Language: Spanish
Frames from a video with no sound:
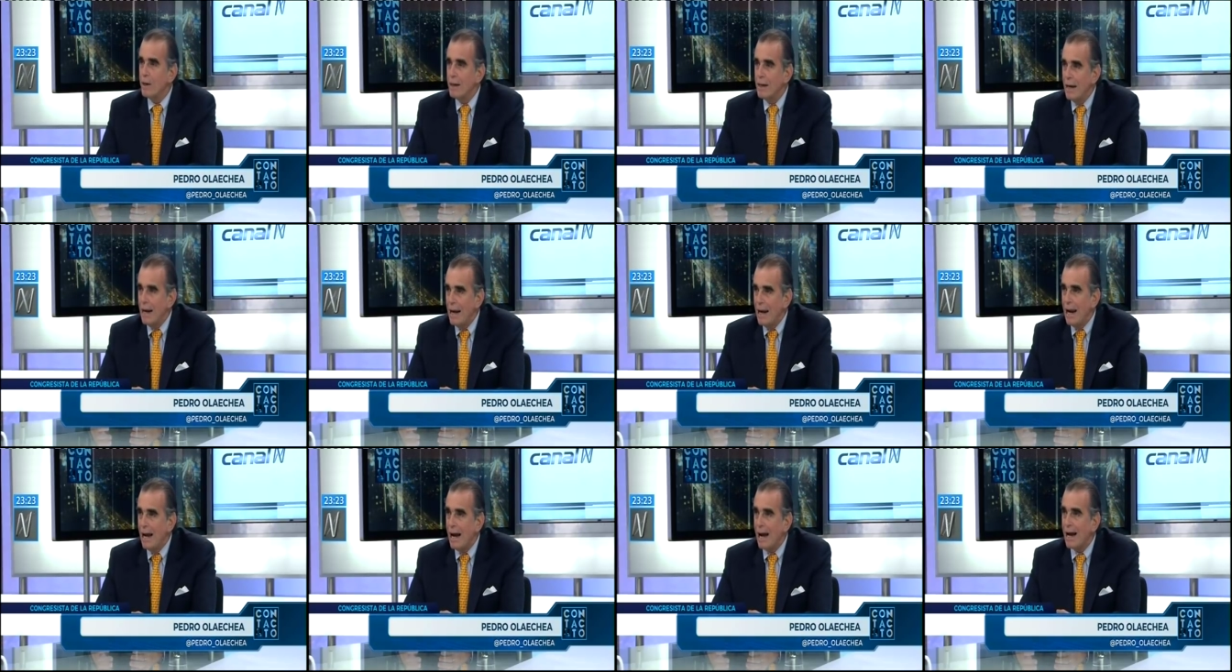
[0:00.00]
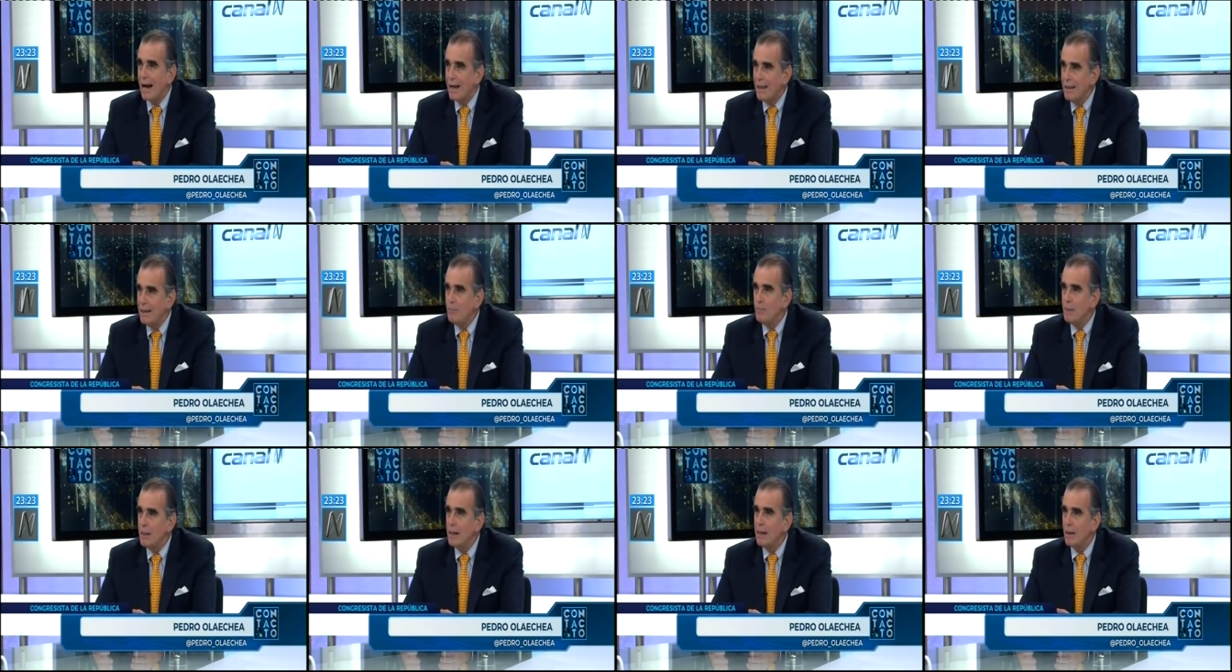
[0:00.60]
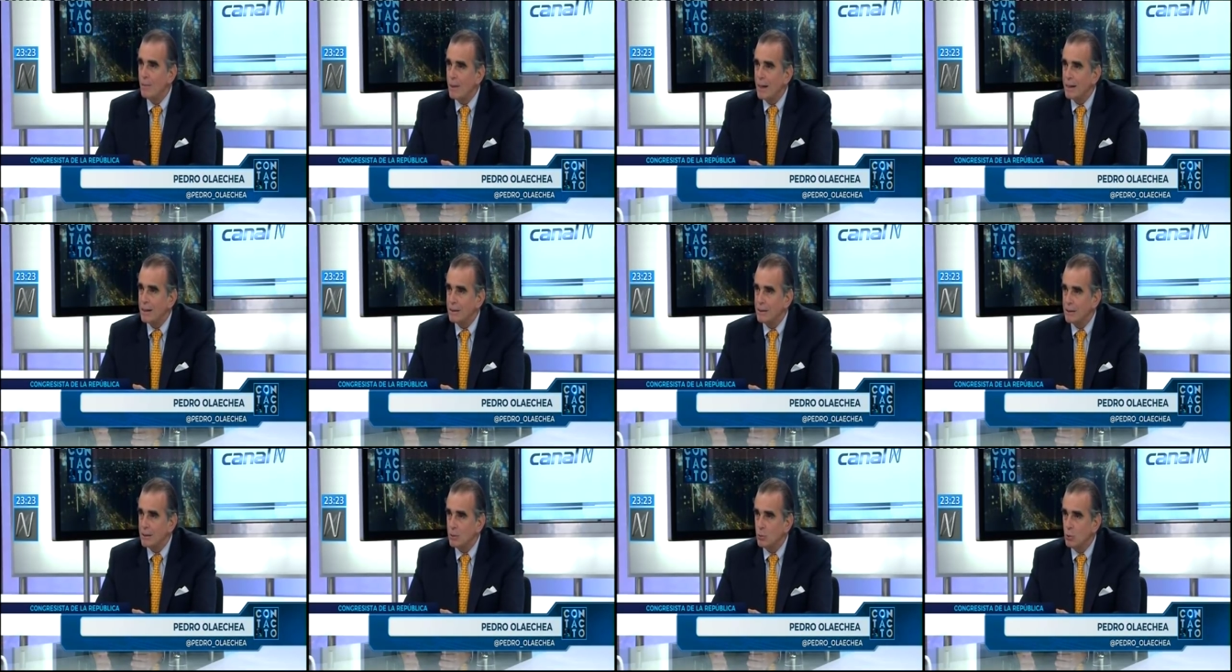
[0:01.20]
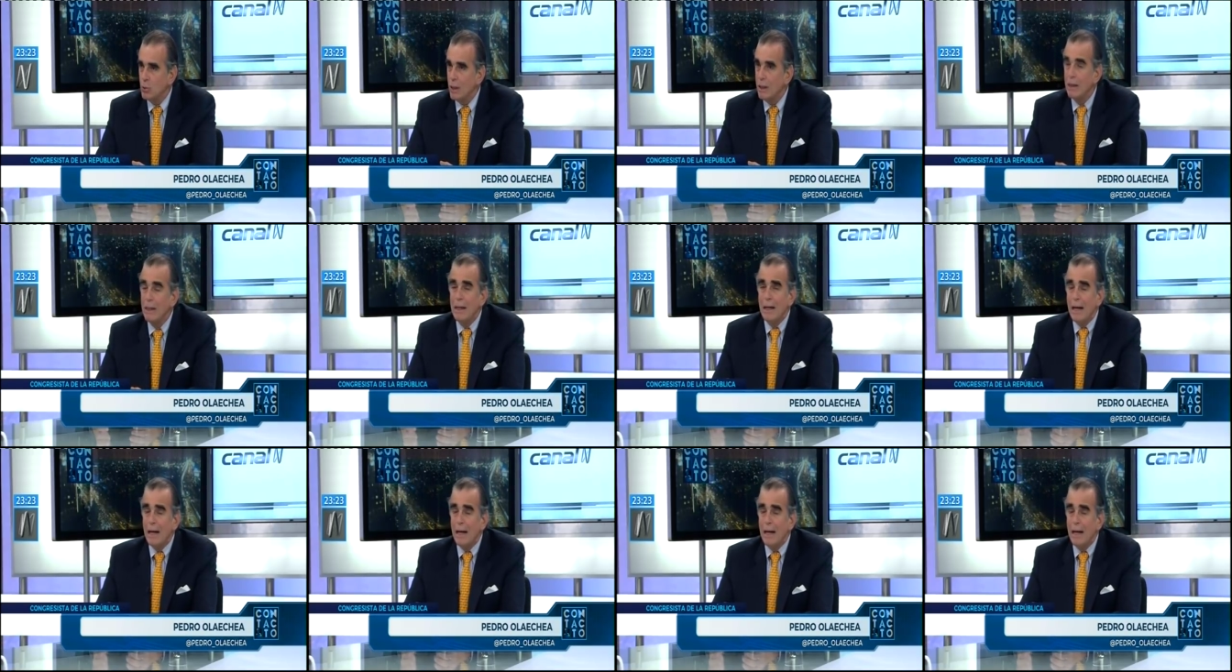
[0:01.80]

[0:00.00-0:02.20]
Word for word: la academia de la magistratura.